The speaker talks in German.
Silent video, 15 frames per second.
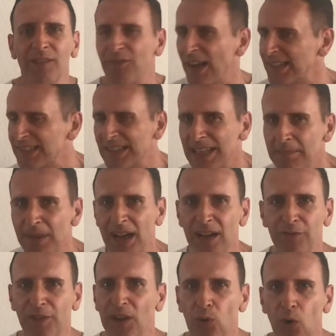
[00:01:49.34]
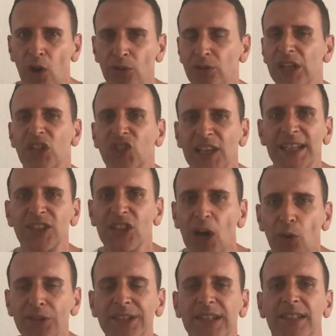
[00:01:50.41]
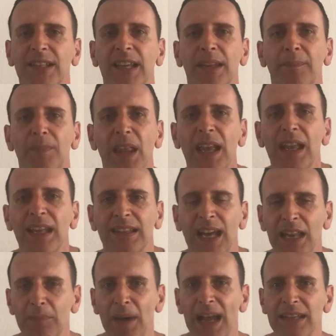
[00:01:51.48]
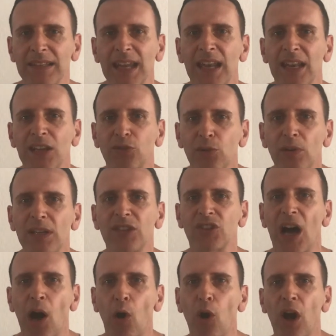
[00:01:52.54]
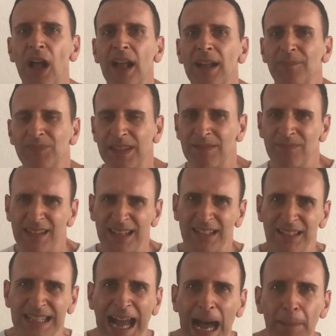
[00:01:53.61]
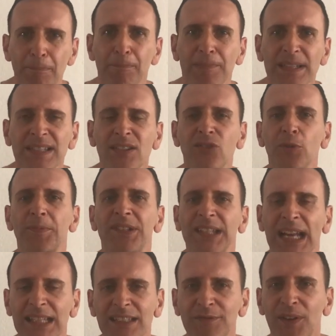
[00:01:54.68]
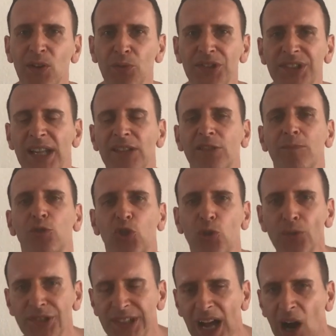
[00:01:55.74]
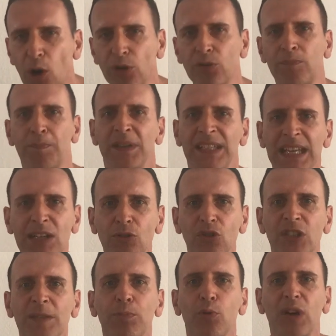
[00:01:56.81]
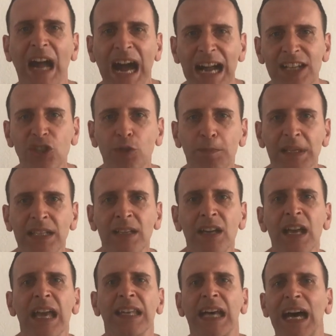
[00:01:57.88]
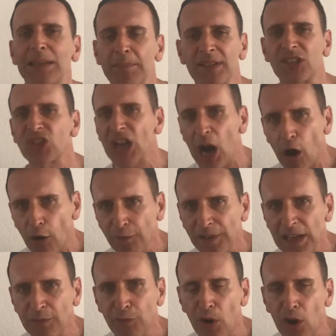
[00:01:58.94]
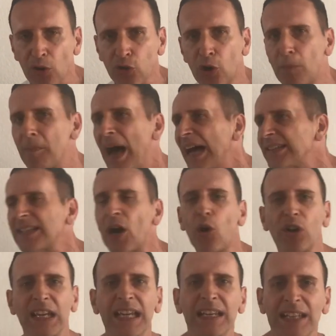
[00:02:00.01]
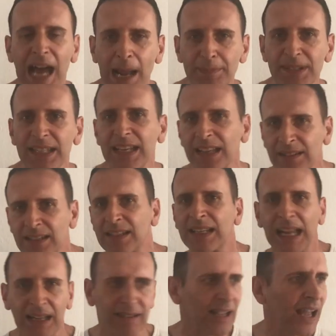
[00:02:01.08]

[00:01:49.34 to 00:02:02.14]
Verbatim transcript: fast immer verloren oder schlecht ausgesehen. Dann meinte er natürlich auch, es gab ein bisschen Substanzverlust dann zum Schluss, auch bedingt durch die Pokalspiele. Da hat man sich auch viel vorgenommen. Man hat ja auch gegen Leipzig ein